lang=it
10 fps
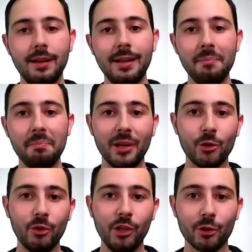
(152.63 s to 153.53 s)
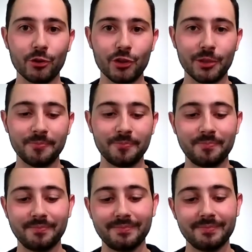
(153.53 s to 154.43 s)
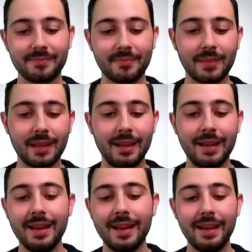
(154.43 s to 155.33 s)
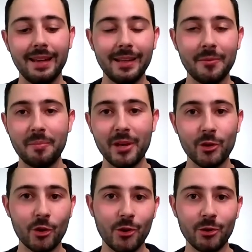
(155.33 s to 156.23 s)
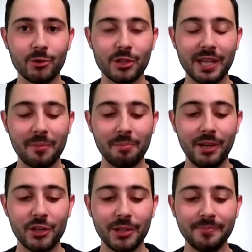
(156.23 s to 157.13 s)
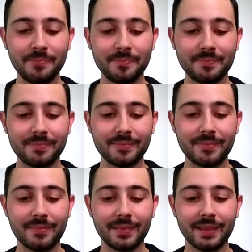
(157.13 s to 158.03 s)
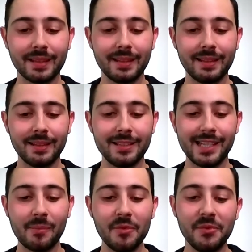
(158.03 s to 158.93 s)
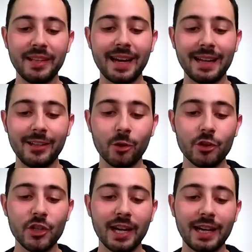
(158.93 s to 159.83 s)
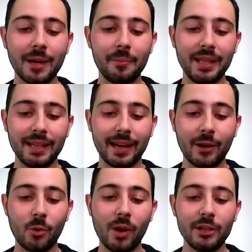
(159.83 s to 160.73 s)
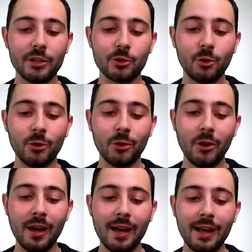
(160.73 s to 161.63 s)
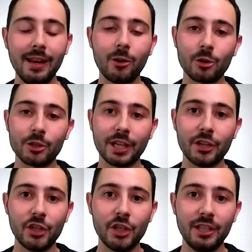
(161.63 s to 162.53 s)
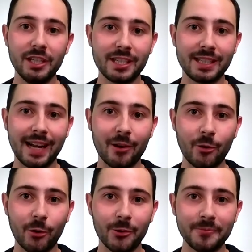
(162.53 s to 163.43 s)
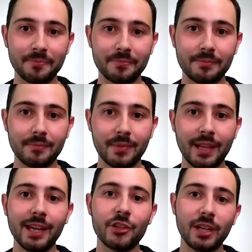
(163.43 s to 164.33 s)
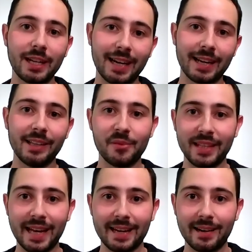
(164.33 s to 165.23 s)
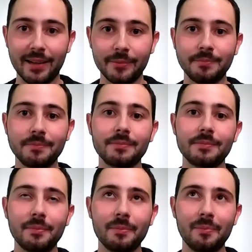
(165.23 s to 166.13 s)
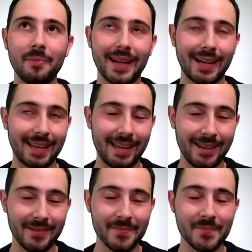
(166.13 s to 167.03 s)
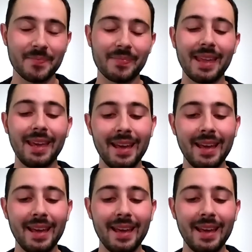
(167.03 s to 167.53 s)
L'impegno di oggi. Impegno non semplice. Siamo invitati oggi a capire quali sono le cose che ci distraggono e a cercare di evitarle. Perché?